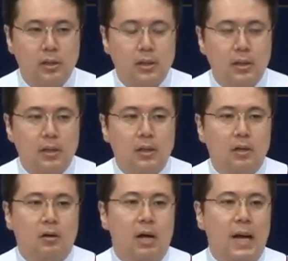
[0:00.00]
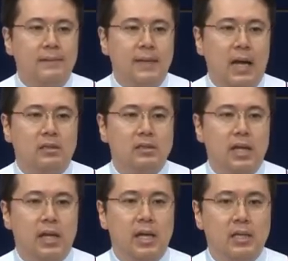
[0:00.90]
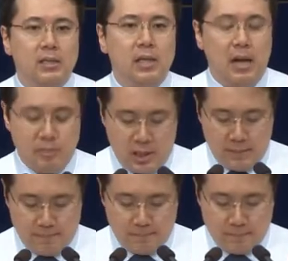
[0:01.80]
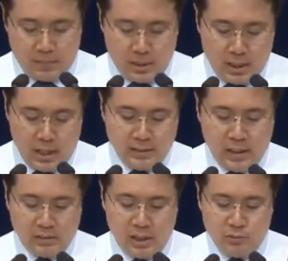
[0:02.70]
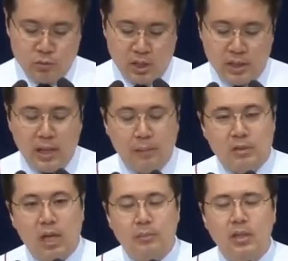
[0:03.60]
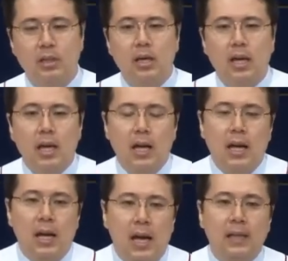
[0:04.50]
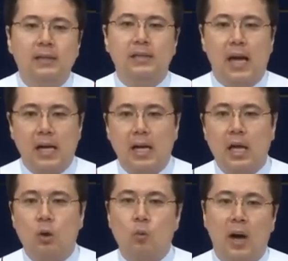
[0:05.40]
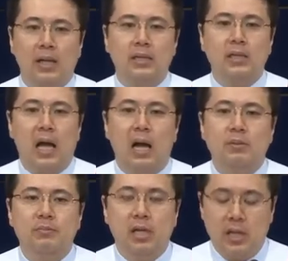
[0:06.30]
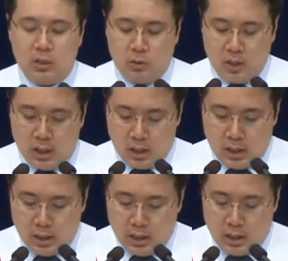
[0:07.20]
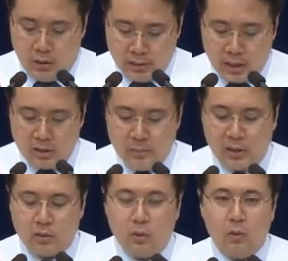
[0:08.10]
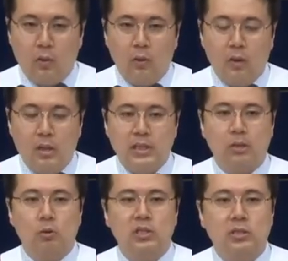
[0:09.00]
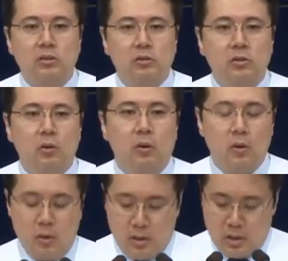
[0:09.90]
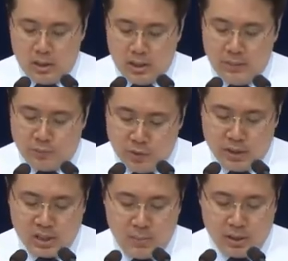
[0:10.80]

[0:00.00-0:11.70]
それはえ一人の旅人としてのアブラハムが一つの国の王であるアビメレクと契約を結ぶことによって公式的に